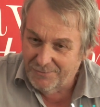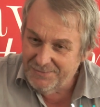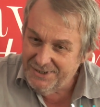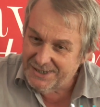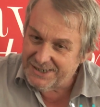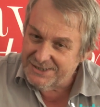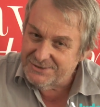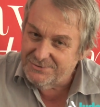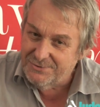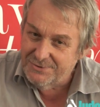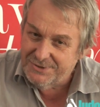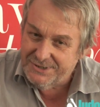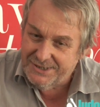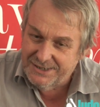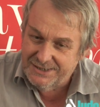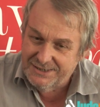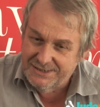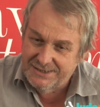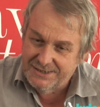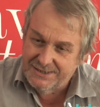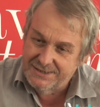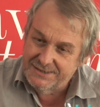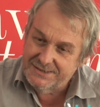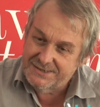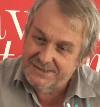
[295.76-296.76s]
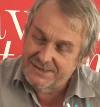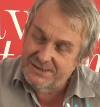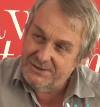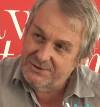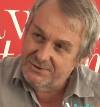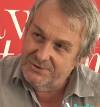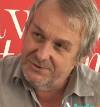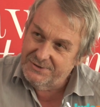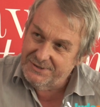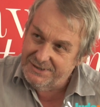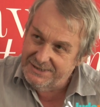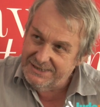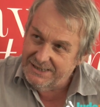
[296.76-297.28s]
résultat, c'est
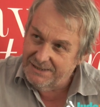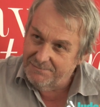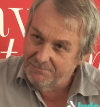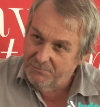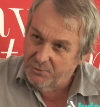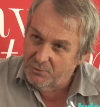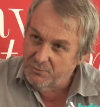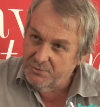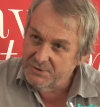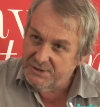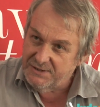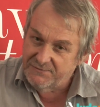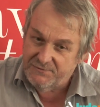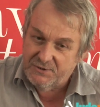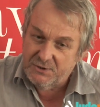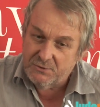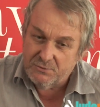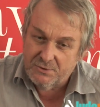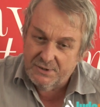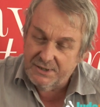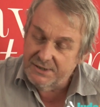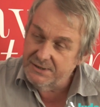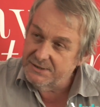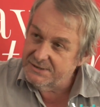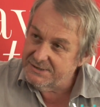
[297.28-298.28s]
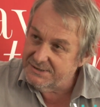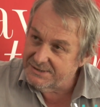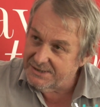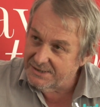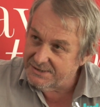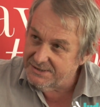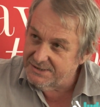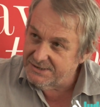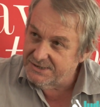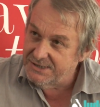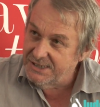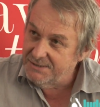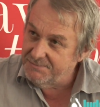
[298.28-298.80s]
qu'il y a beaucoup de difficultés
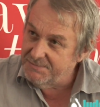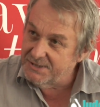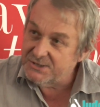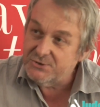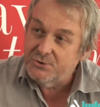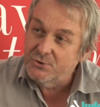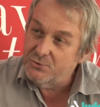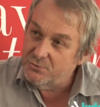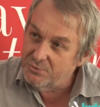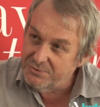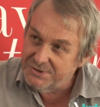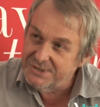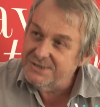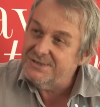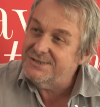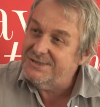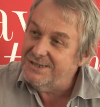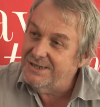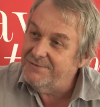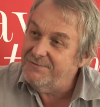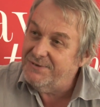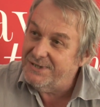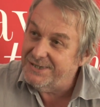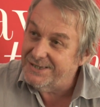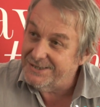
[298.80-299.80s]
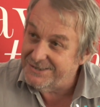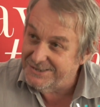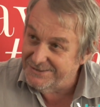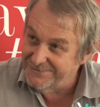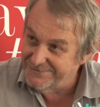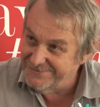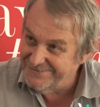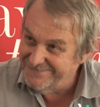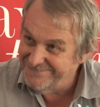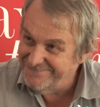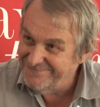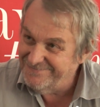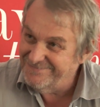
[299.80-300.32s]
statistiques parce que tout est
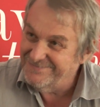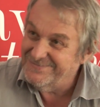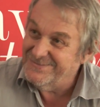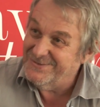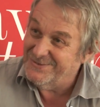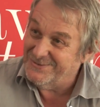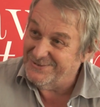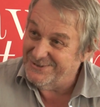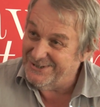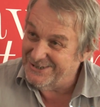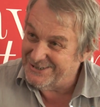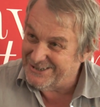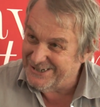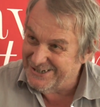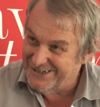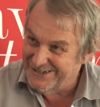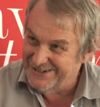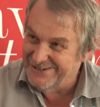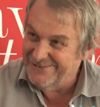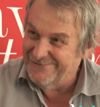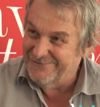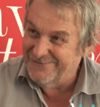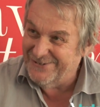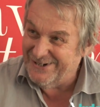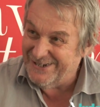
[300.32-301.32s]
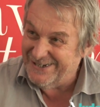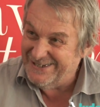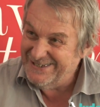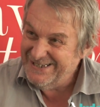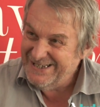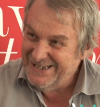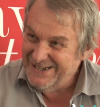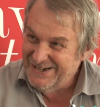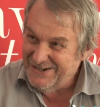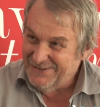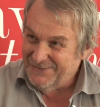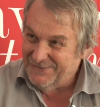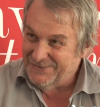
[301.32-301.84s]
significatif. Déjà, voilà,
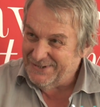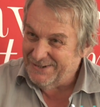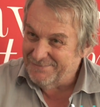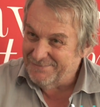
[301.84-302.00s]
on